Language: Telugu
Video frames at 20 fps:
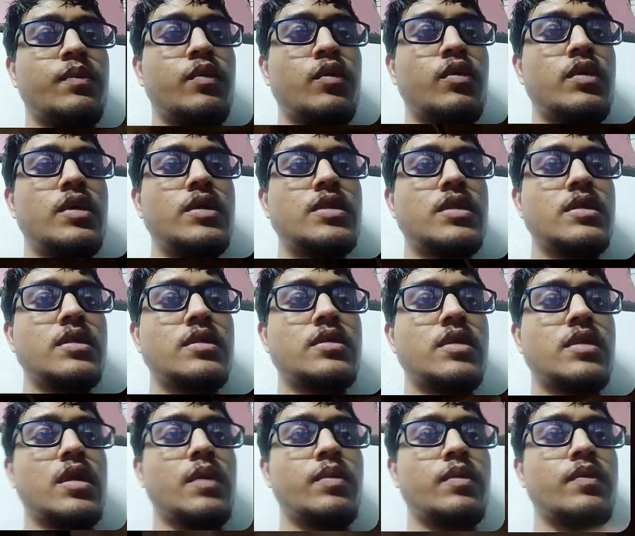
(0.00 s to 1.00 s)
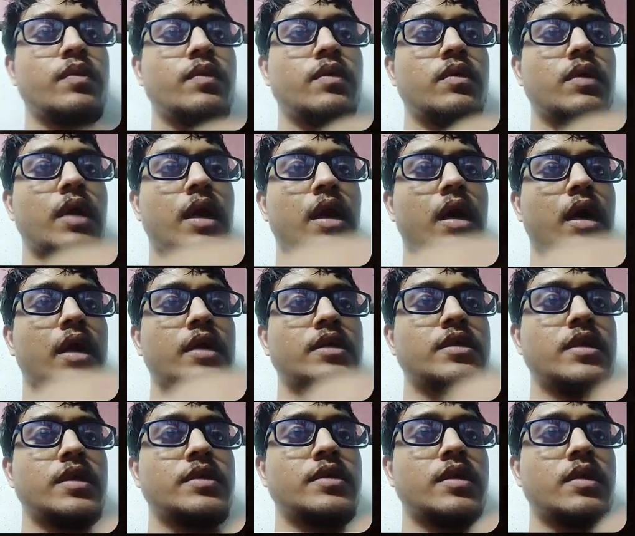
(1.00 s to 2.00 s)
పోలీస్కి ఇస్తే అప్పుడు
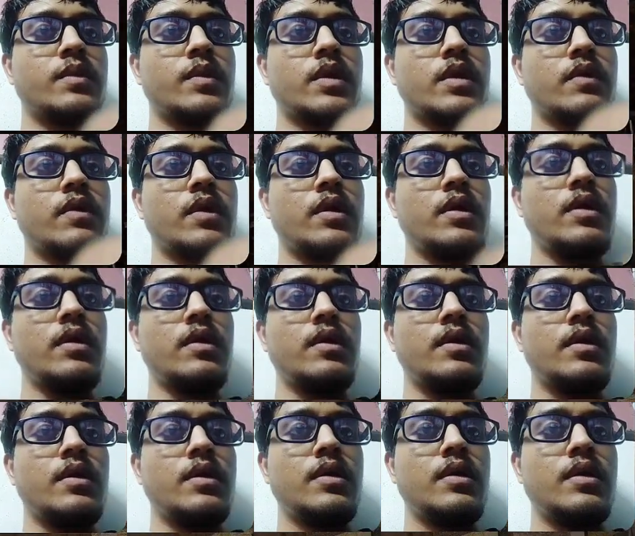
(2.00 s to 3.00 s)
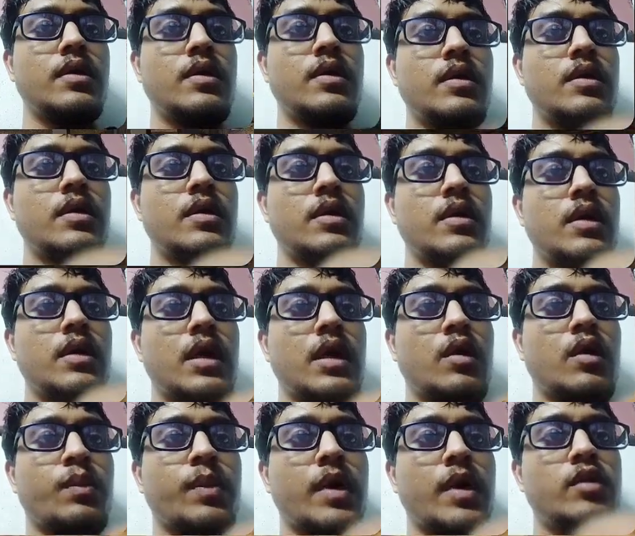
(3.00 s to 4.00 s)
అరెస్ట్ చేస్తానమాట వాడిని
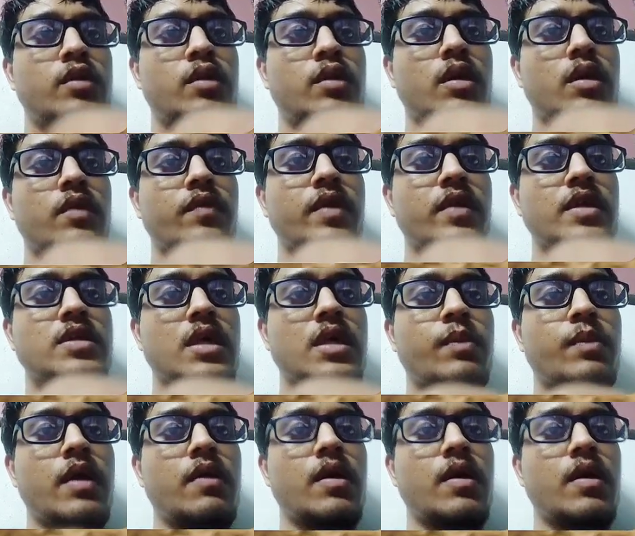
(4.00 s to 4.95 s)
ఇక్కడ పన్ను ఉంటుంది ఫ్రెండ్స్ భయం